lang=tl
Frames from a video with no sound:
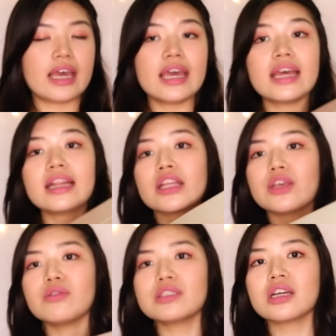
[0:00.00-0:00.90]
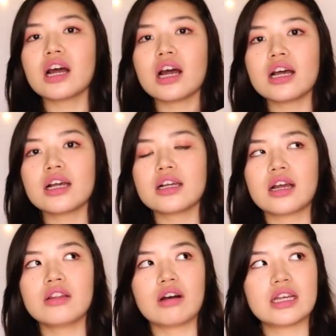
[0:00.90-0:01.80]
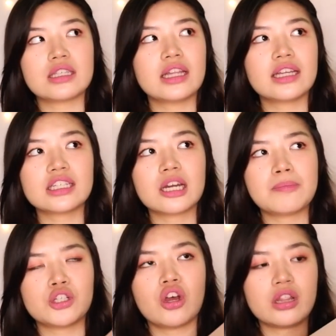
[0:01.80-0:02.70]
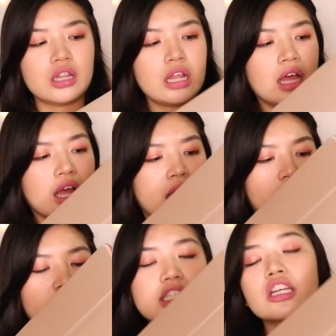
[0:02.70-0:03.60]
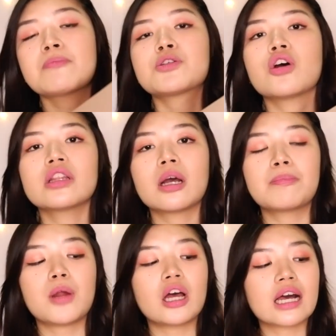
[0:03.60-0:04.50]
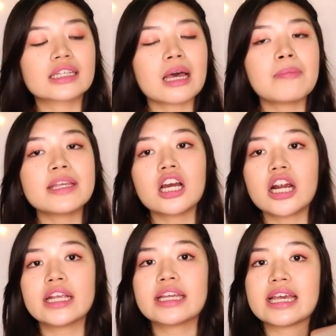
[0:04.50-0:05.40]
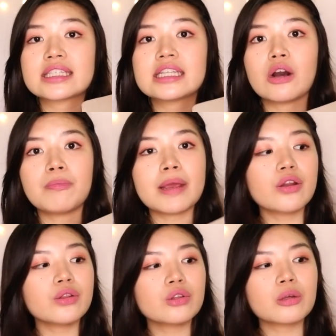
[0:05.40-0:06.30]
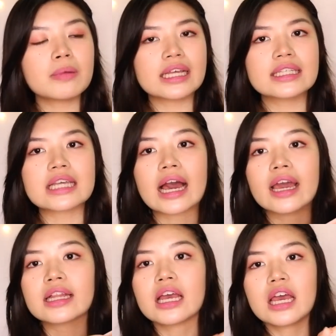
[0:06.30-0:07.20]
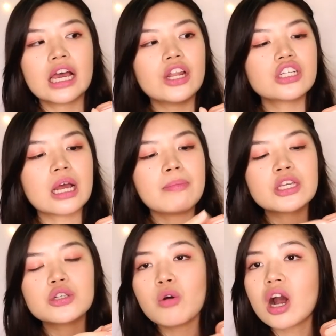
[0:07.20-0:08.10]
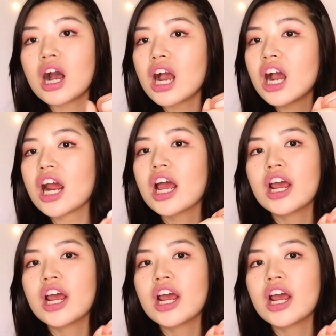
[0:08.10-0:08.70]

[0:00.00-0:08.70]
And yung sa ano kasi description description ng product. Sabi niya hard case daw. Pero nung dumating sa akin, ano siya, medyo mukhang